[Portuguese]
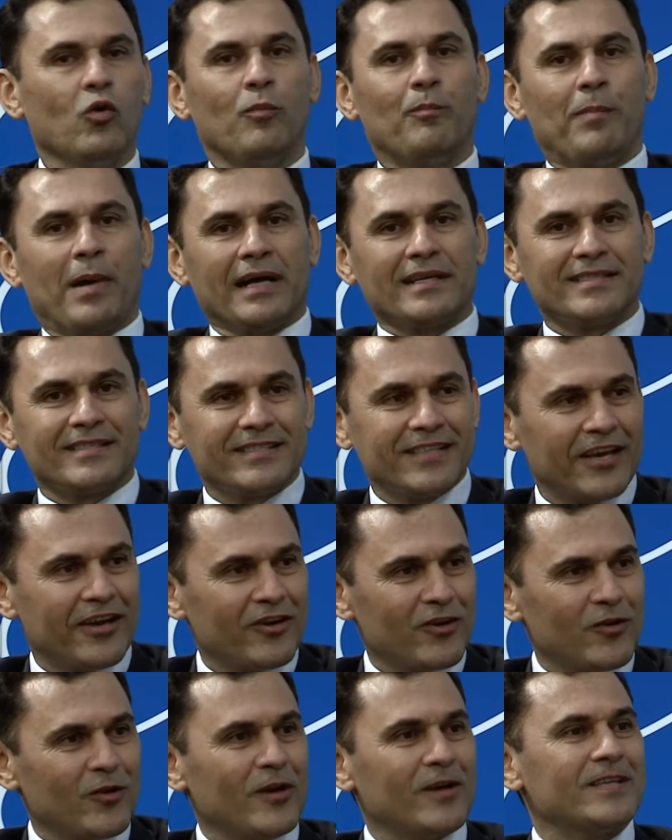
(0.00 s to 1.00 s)

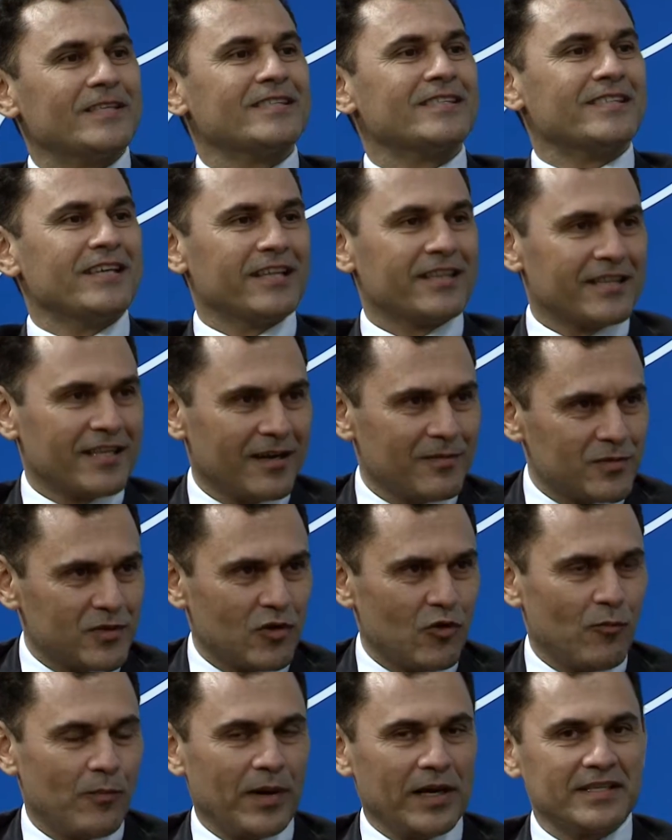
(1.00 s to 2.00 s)
parceiro, nós sentamos com
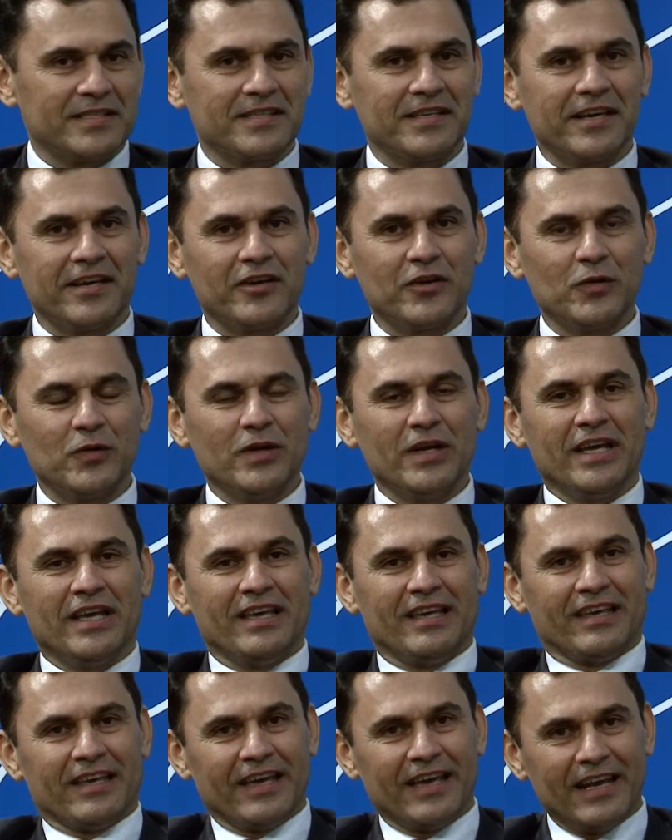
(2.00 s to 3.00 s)
o parceiro,
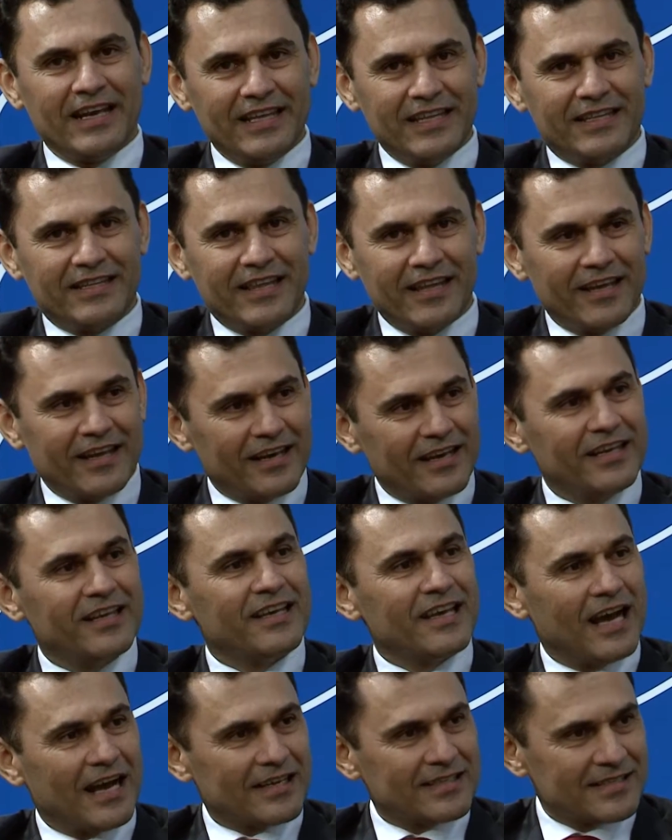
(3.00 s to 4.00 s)
ele, ele
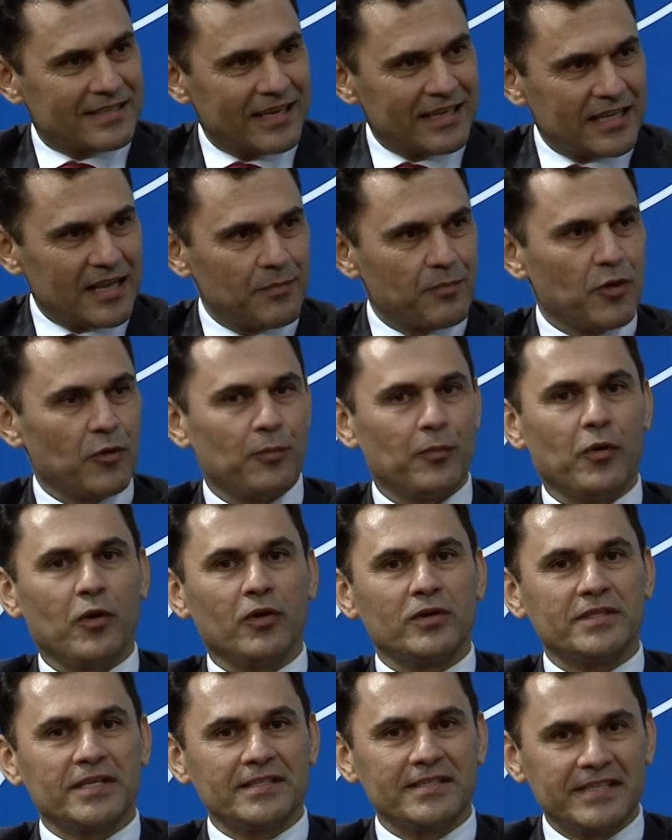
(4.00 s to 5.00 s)
aceita a
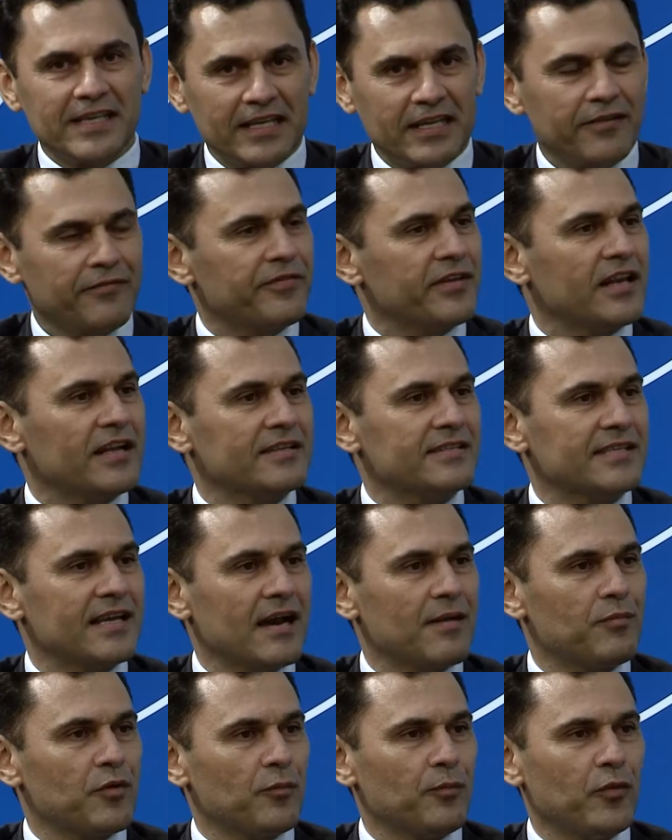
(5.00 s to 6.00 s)
proposta, aceita financiar a
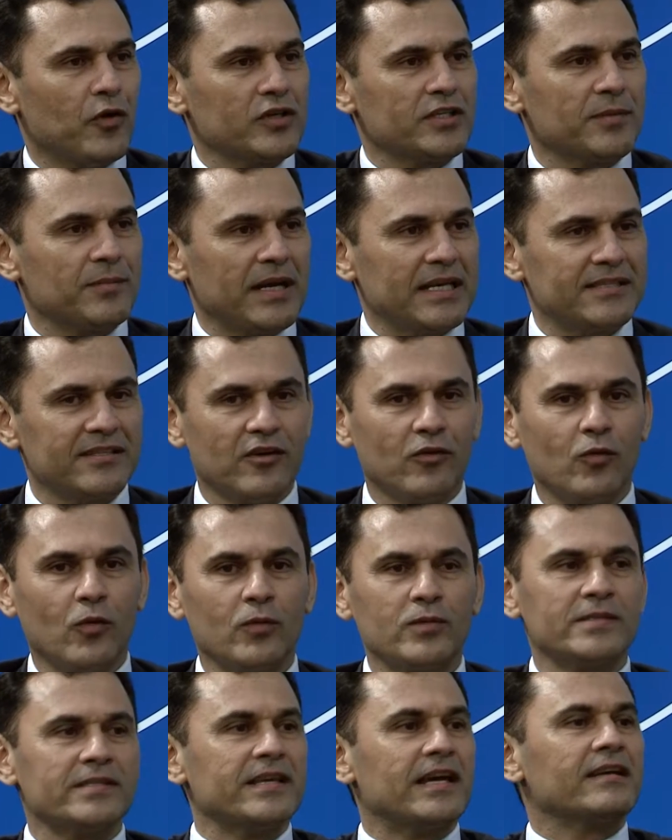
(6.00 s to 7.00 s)
proposta, mas não
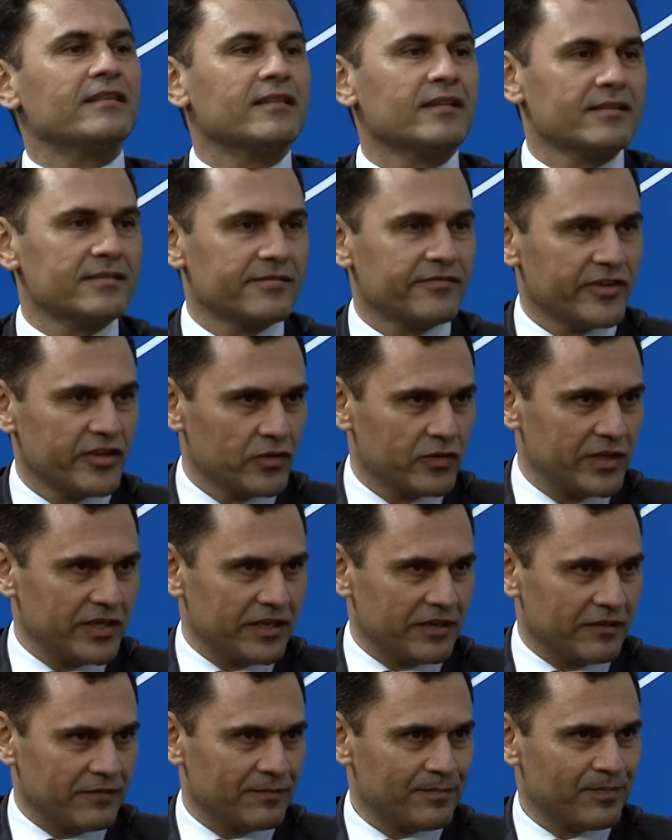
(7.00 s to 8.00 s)
consegue transferir o dinheiro.